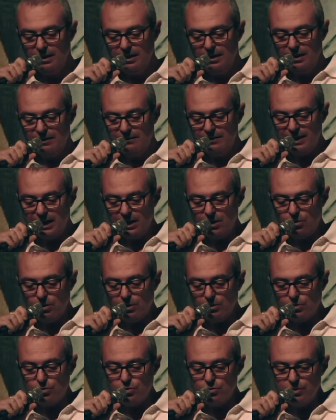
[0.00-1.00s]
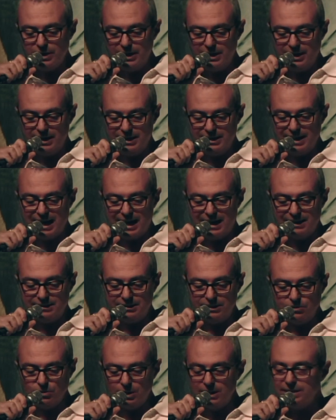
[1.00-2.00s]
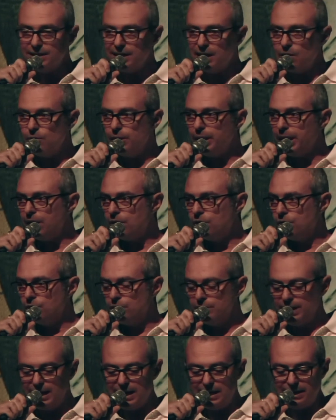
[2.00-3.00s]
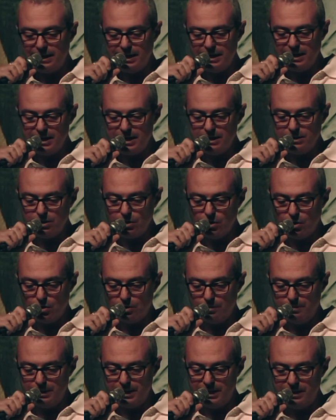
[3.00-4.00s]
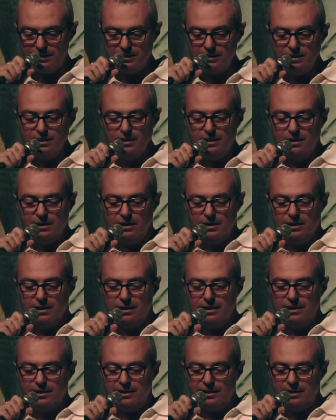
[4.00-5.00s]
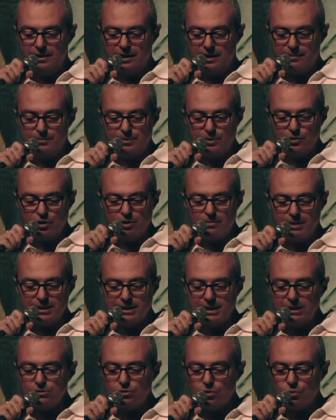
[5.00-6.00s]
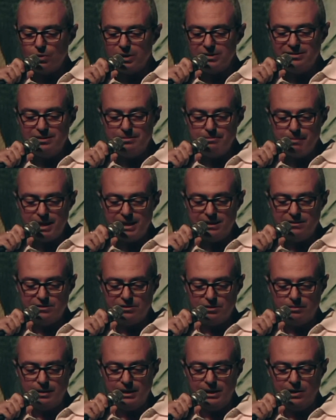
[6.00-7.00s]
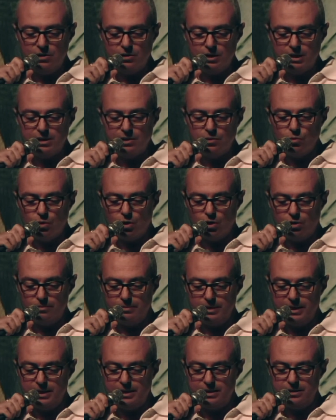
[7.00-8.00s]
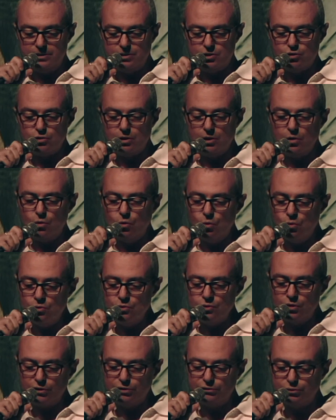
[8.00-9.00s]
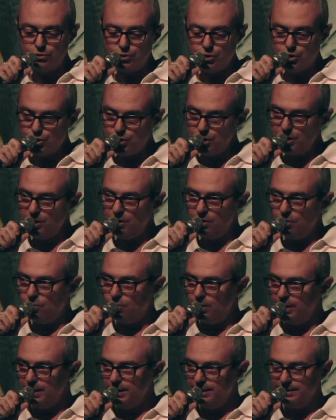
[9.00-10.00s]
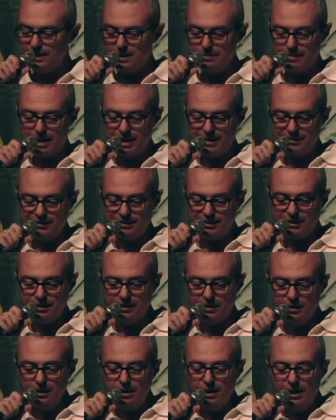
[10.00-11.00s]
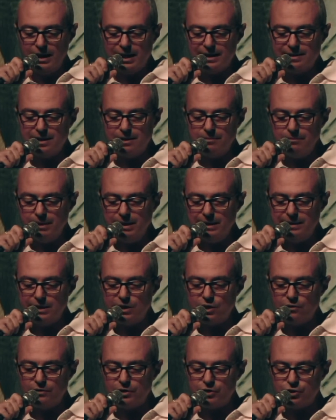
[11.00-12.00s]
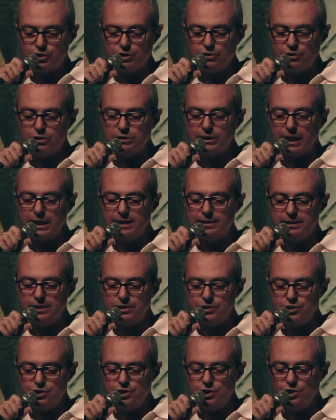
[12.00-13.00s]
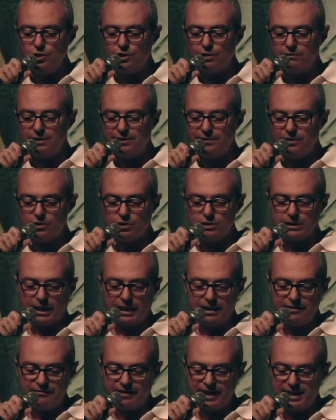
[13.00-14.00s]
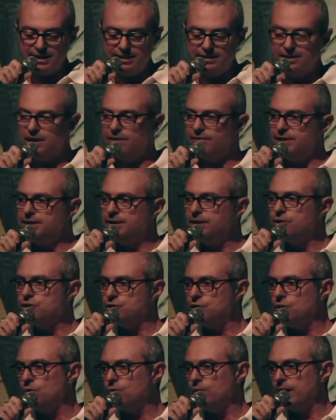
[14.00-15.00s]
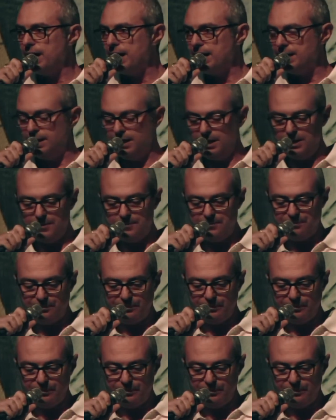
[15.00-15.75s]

Vi leggo alcuni dati. Durante la guerra coloniale in Etiopia eh, abbiamo mandato quasi mezzo milione di uomini, cioè uno su cinque dei maschi che nel 1935 avevano tra i 20 e i 25 anni.